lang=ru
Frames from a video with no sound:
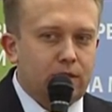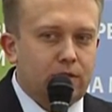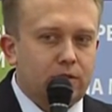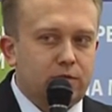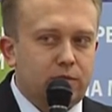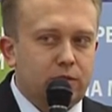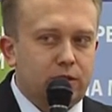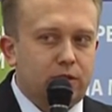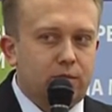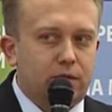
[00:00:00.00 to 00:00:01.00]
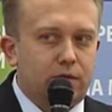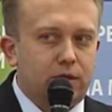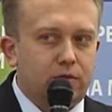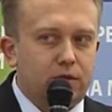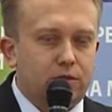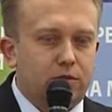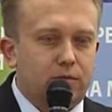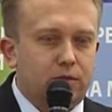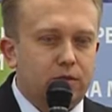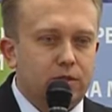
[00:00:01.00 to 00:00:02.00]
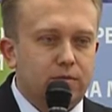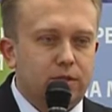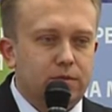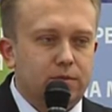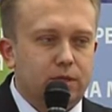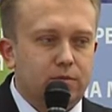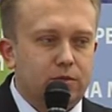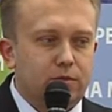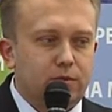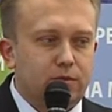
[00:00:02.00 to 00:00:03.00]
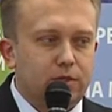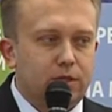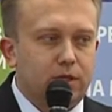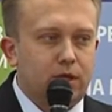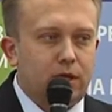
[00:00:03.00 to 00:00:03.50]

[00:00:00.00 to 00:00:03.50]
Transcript: то есть вы можете управлять только стоп-лоссом, размером стоп-лосса.